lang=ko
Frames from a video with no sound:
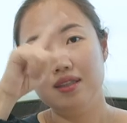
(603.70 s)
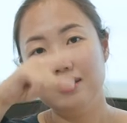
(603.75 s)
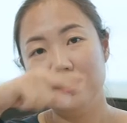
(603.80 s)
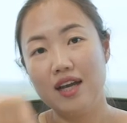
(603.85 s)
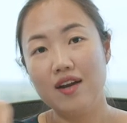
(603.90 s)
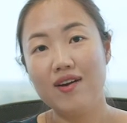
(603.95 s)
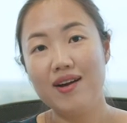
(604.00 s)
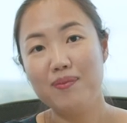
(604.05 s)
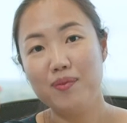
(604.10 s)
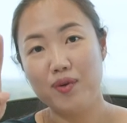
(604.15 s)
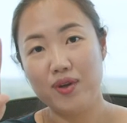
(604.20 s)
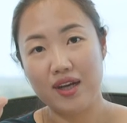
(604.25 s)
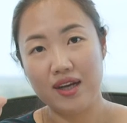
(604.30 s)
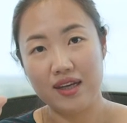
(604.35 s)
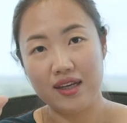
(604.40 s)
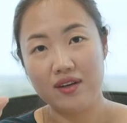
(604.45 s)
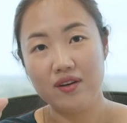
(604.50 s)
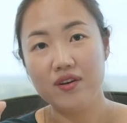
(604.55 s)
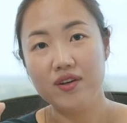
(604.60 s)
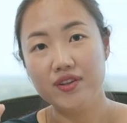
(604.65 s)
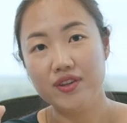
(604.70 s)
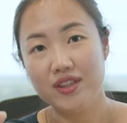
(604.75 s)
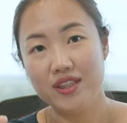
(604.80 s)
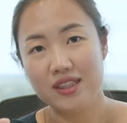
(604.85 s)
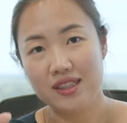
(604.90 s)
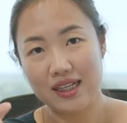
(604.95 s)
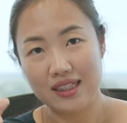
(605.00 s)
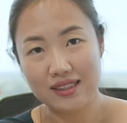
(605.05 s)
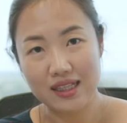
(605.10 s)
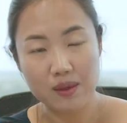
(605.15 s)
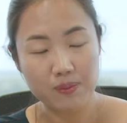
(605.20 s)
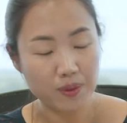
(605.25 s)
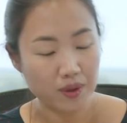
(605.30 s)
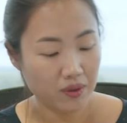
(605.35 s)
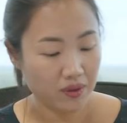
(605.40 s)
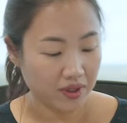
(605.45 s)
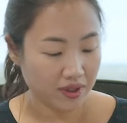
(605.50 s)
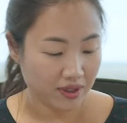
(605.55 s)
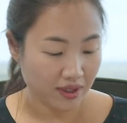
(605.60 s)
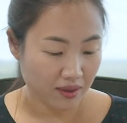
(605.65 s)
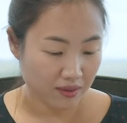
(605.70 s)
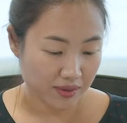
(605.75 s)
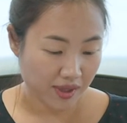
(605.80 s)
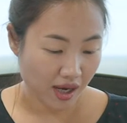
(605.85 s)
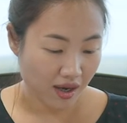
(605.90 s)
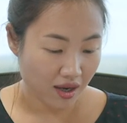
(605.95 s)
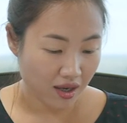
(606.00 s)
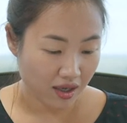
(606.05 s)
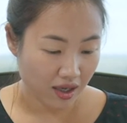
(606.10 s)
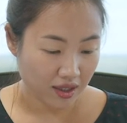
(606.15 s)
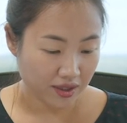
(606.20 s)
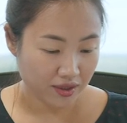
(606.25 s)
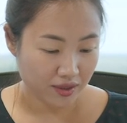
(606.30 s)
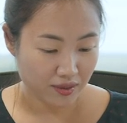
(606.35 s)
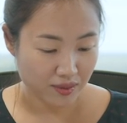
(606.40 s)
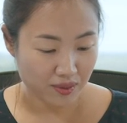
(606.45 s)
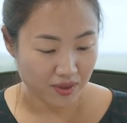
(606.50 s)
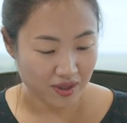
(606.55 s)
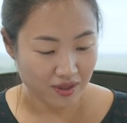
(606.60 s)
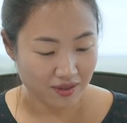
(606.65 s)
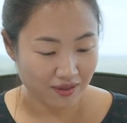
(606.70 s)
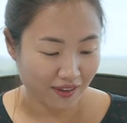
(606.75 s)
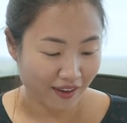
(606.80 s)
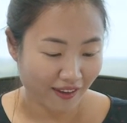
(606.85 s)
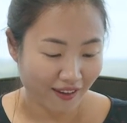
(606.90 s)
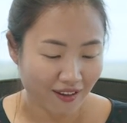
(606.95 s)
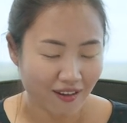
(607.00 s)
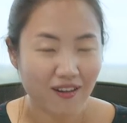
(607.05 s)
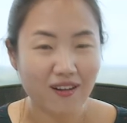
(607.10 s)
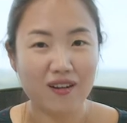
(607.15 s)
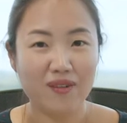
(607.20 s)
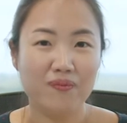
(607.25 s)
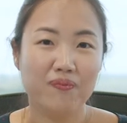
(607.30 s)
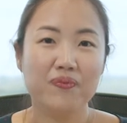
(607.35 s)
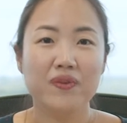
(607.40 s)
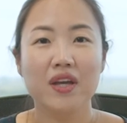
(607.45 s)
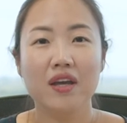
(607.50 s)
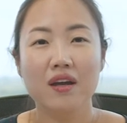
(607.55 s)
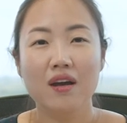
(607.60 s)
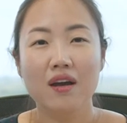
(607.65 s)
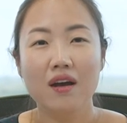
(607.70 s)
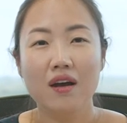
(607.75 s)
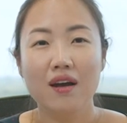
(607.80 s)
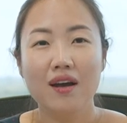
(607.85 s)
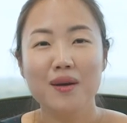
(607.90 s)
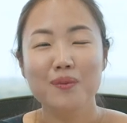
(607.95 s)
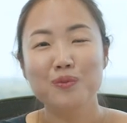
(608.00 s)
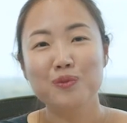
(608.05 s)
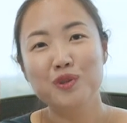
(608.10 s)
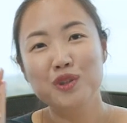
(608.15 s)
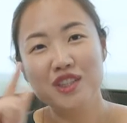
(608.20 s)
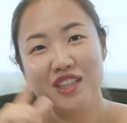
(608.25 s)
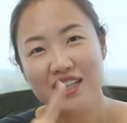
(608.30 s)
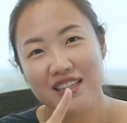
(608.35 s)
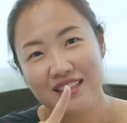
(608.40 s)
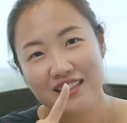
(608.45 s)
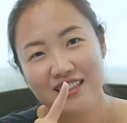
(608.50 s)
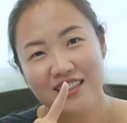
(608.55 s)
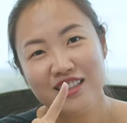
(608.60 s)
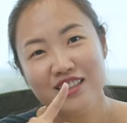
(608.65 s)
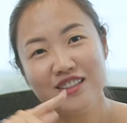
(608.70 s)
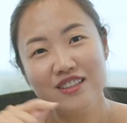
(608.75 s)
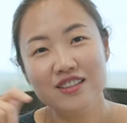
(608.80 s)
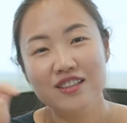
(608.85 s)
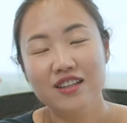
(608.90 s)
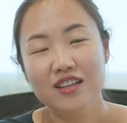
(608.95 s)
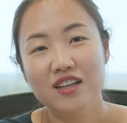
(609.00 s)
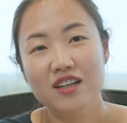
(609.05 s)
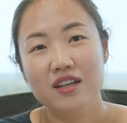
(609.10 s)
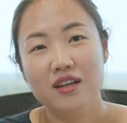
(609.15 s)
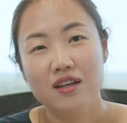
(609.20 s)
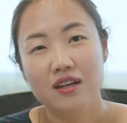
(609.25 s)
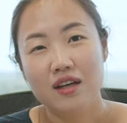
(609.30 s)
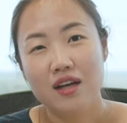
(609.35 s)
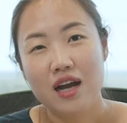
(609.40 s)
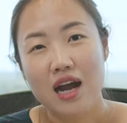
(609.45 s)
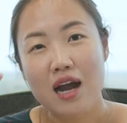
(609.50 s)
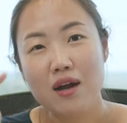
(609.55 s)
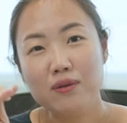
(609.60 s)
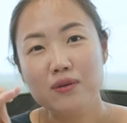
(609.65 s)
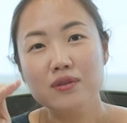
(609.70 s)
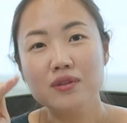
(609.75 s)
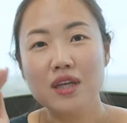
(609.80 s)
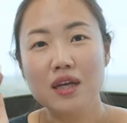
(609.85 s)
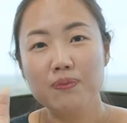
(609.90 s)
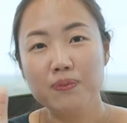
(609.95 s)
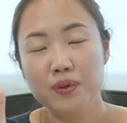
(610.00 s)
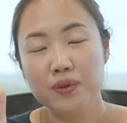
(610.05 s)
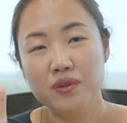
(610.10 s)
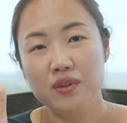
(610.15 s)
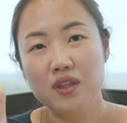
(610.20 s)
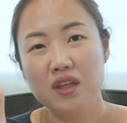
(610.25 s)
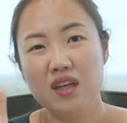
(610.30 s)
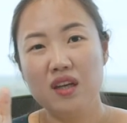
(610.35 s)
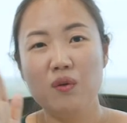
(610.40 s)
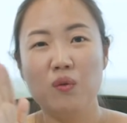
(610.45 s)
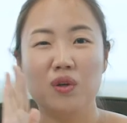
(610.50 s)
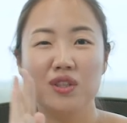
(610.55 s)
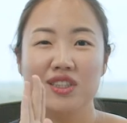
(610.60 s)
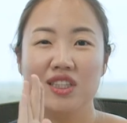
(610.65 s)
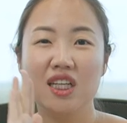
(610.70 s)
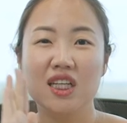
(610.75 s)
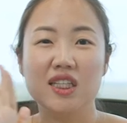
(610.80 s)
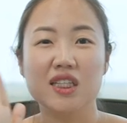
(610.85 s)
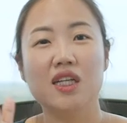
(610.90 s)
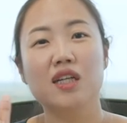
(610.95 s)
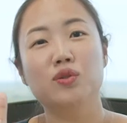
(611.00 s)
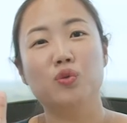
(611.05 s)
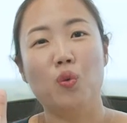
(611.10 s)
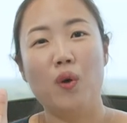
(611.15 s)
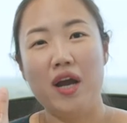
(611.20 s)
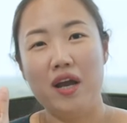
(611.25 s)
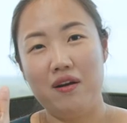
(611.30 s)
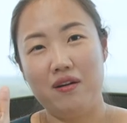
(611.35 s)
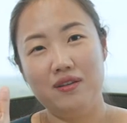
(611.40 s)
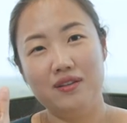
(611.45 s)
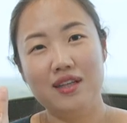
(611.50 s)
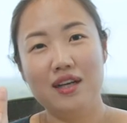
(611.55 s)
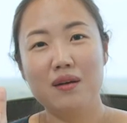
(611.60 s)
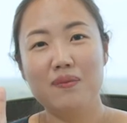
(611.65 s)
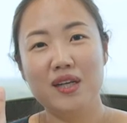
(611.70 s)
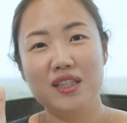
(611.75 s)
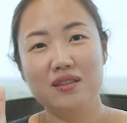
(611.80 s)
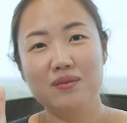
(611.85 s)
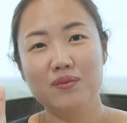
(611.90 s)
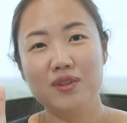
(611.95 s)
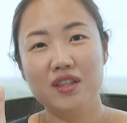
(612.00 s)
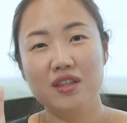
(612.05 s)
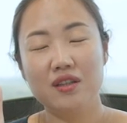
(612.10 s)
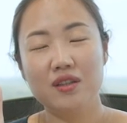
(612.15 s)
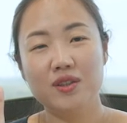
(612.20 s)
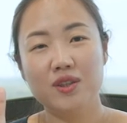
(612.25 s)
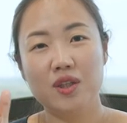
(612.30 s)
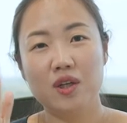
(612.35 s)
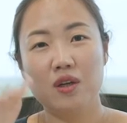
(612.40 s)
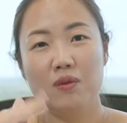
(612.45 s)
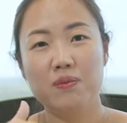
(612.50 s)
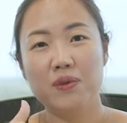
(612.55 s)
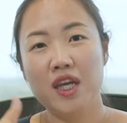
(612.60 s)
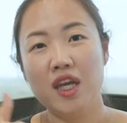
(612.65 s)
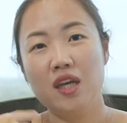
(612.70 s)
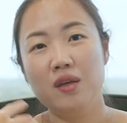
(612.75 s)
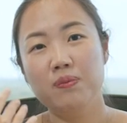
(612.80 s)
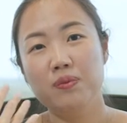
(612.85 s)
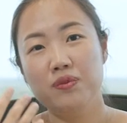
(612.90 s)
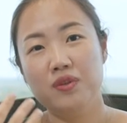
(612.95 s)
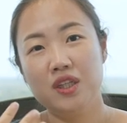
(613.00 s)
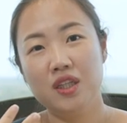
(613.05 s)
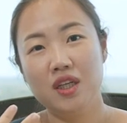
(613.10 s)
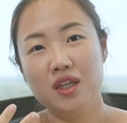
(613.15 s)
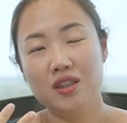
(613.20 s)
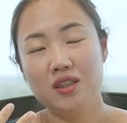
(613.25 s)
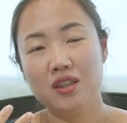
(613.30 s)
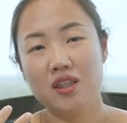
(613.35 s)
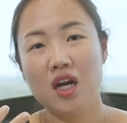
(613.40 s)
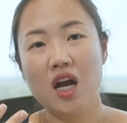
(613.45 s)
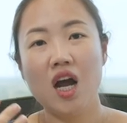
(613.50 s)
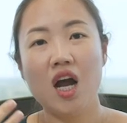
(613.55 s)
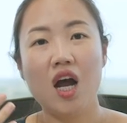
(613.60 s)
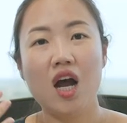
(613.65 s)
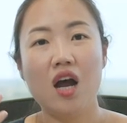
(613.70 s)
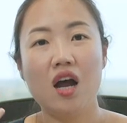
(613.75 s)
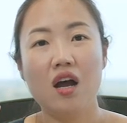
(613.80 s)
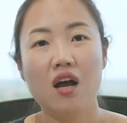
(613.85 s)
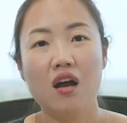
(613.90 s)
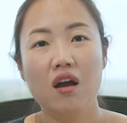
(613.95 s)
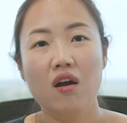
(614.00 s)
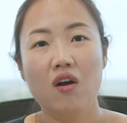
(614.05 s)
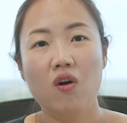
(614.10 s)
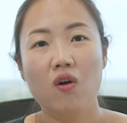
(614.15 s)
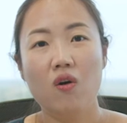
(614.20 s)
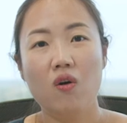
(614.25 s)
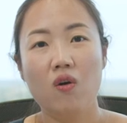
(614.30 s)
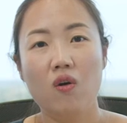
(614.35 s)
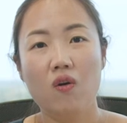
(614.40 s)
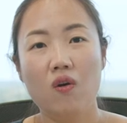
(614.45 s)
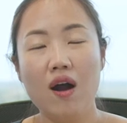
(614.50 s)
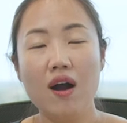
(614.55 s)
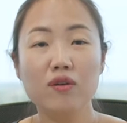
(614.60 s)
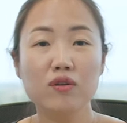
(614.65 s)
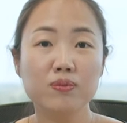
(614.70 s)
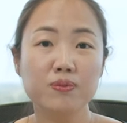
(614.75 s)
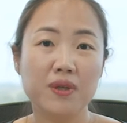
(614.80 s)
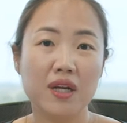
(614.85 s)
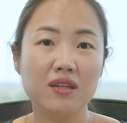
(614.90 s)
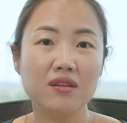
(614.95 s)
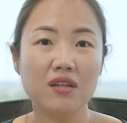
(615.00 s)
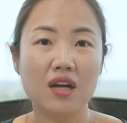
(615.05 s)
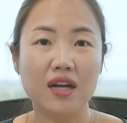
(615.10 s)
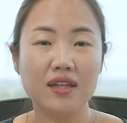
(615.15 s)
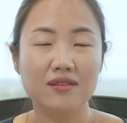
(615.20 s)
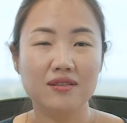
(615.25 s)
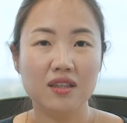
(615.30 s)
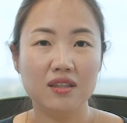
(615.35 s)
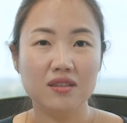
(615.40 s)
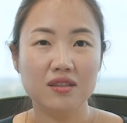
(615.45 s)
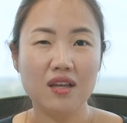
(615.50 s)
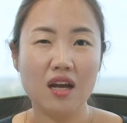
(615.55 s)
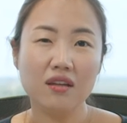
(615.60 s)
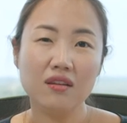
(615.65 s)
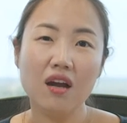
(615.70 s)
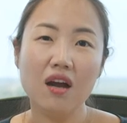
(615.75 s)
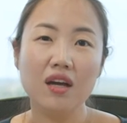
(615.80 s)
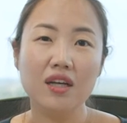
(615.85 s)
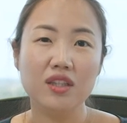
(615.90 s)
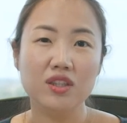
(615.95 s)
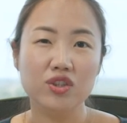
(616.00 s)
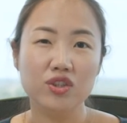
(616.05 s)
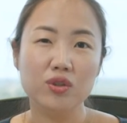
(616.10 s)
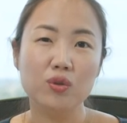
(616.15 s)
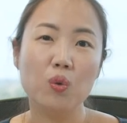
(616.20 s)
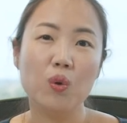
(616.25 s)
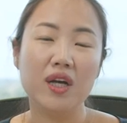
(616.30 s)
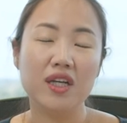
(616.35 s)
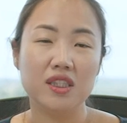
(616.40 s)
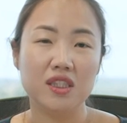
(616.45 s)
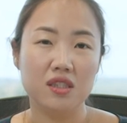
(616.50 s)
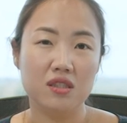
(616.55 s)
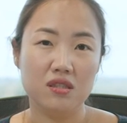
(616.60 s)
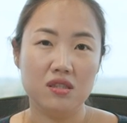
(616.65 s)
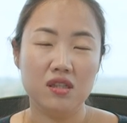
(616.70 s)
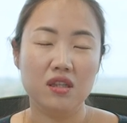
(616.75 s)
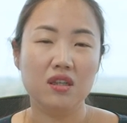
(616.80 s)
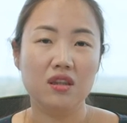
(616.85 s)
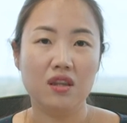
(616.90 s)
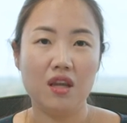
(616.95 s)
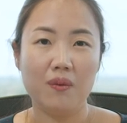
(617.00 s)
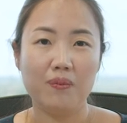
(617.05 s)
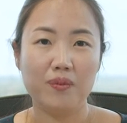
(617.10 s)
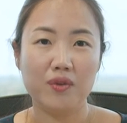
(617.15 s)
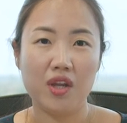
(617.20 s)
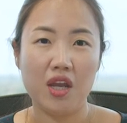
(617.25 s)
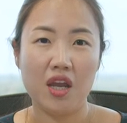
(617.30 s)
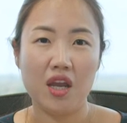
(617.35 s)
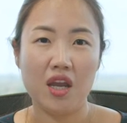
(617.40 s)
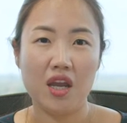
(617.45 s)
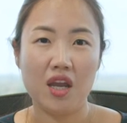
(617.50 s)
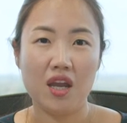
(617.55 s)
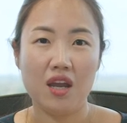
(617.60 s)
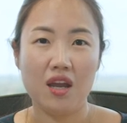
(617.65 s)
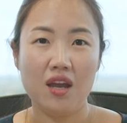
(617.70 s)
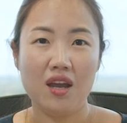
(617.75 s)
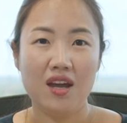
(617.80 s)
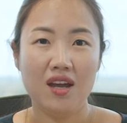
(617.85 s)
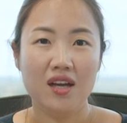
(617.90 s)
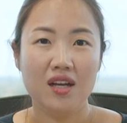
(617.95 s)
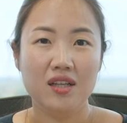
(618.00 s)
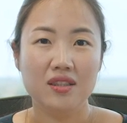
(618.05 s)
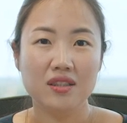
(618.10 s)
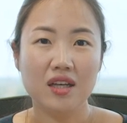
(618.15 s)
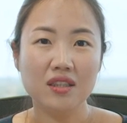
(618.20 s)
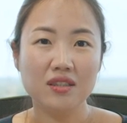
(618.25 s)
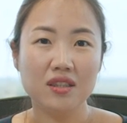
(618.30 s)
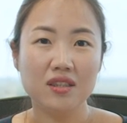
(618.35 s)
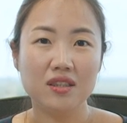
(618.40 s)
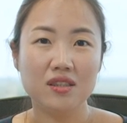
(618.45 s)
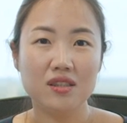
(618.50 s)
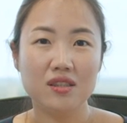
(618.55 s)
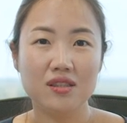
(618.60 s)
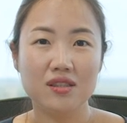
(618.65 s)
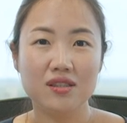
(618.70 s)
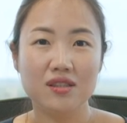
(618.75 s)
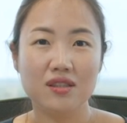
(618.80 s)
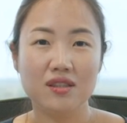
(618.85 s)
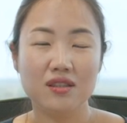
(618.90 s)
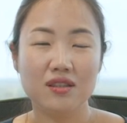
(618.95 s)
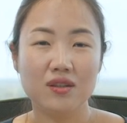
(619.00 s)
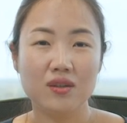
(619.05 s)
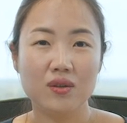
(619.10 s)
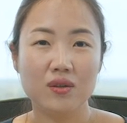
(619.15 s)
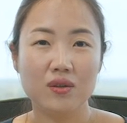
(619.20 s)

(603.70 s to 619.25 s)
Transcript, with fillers: 사과 모양 이런 것들이 다 상표권이라고 생각하실 수 있는데요. 문제는 한국 상표들이 원체 인기가 좋아요. 제가 말씀드린 것처럼 K뷰리라든가 어, 한국 브랜드가 이제는 상당한 인지도가 있으시기 때문에 사실